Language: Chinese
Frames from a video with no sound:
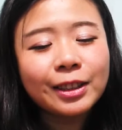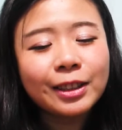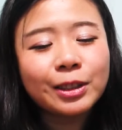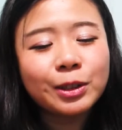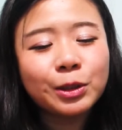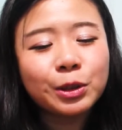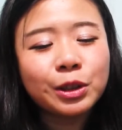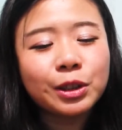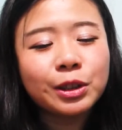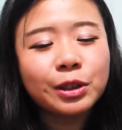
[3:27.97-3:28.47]

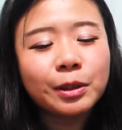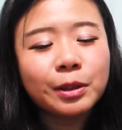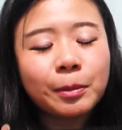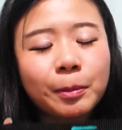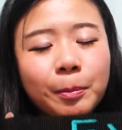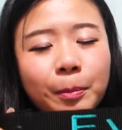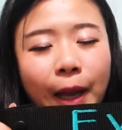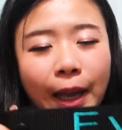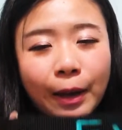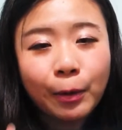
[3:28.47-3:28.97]
就是
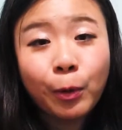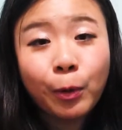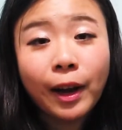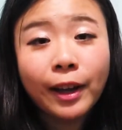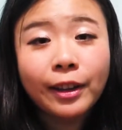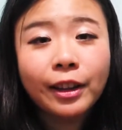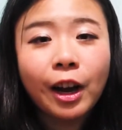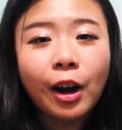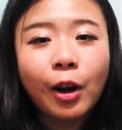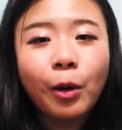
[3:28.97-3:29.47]
买
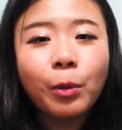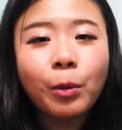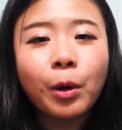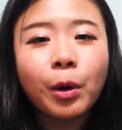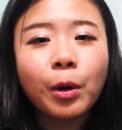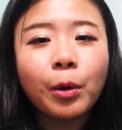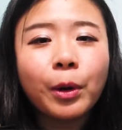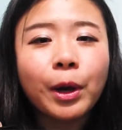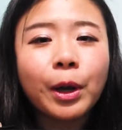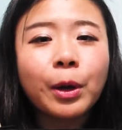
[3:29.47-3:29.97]
完，然后
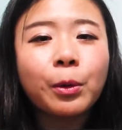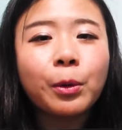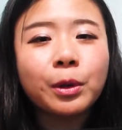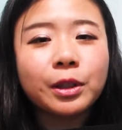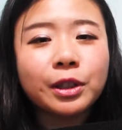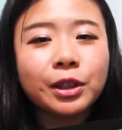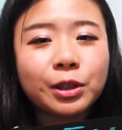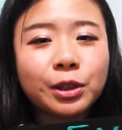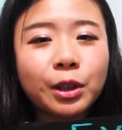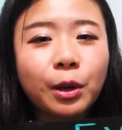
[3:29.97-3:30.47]
我回
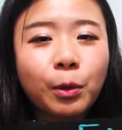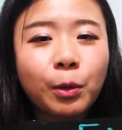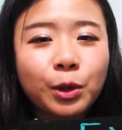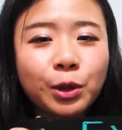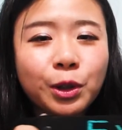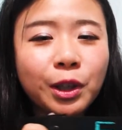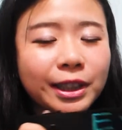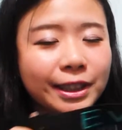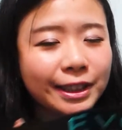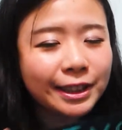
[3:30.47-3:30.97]
国的时候我
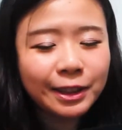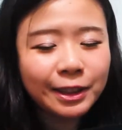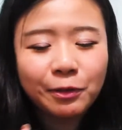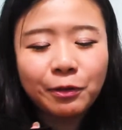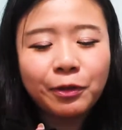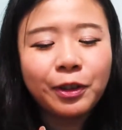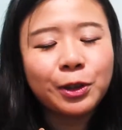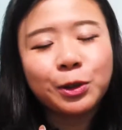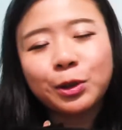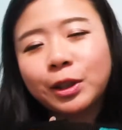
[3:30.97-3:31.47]
就很兴
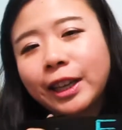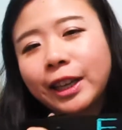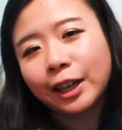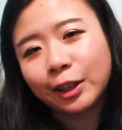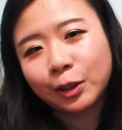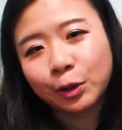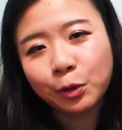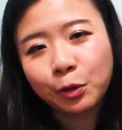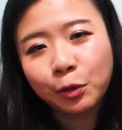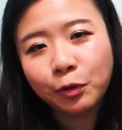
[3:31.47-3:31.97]
奋，就两
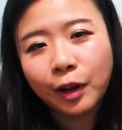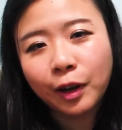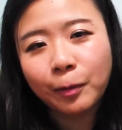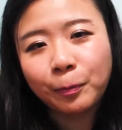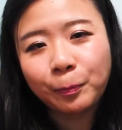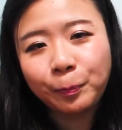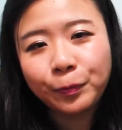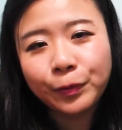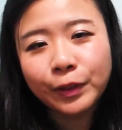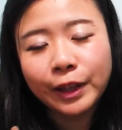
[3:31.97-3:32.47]
个都放，
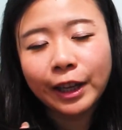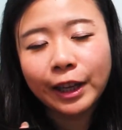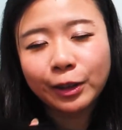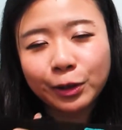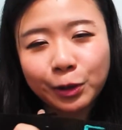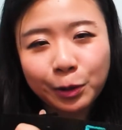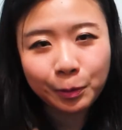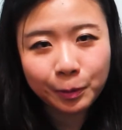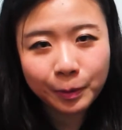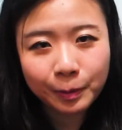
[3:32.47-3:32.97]
两个
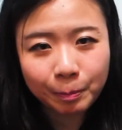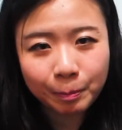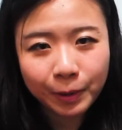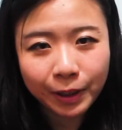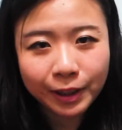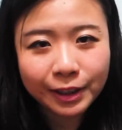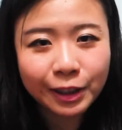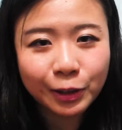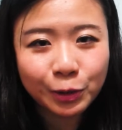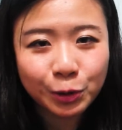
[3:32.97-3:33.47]
都
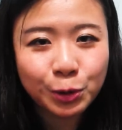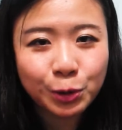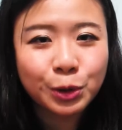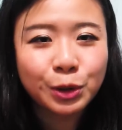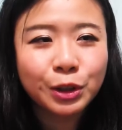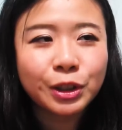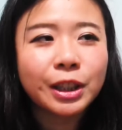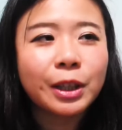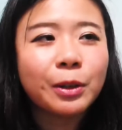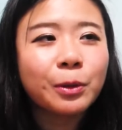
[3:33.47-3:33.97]
比上
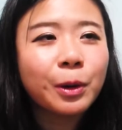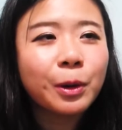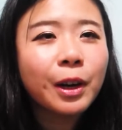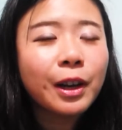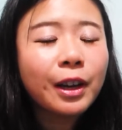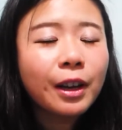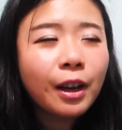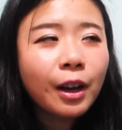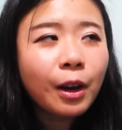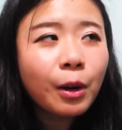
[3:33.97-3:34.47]
去。结果
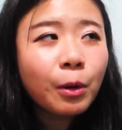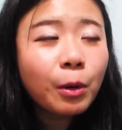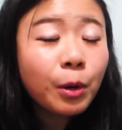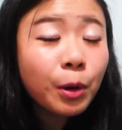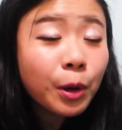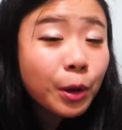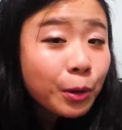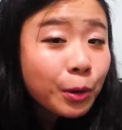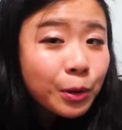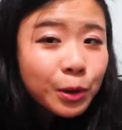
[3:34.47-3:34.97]
我
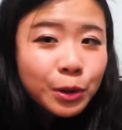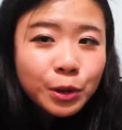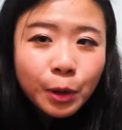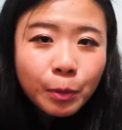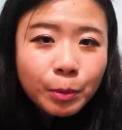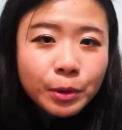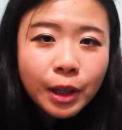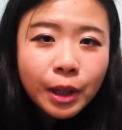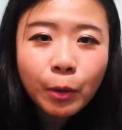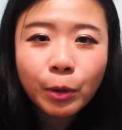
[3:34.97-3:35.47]
回国的时候
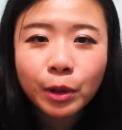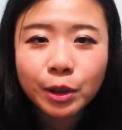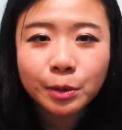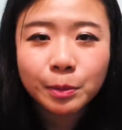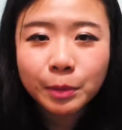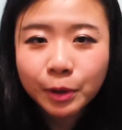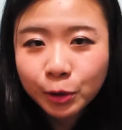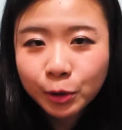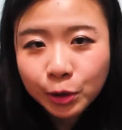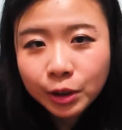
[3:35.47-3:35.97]
不知道为
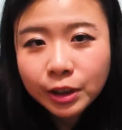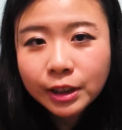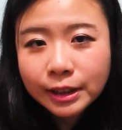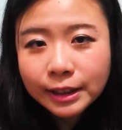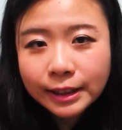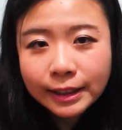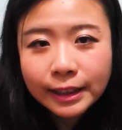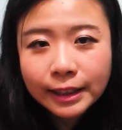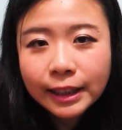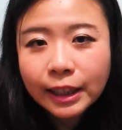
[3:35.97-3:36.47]
什么，就是
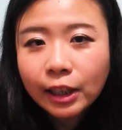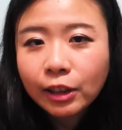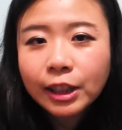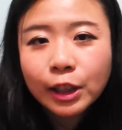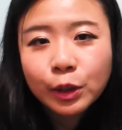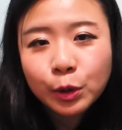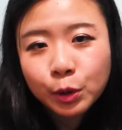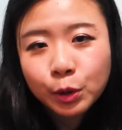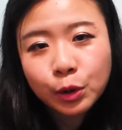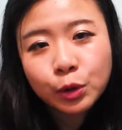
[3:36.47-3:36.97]
行李腰
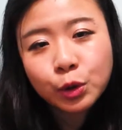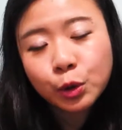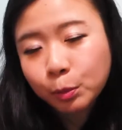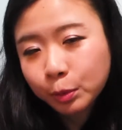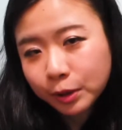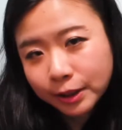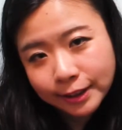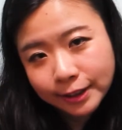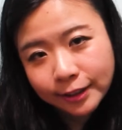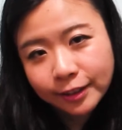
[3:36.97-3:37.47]
带就就
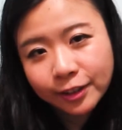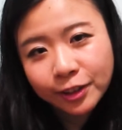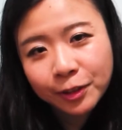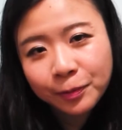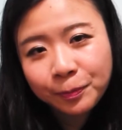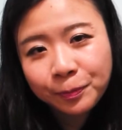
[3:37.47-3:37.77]
不见了。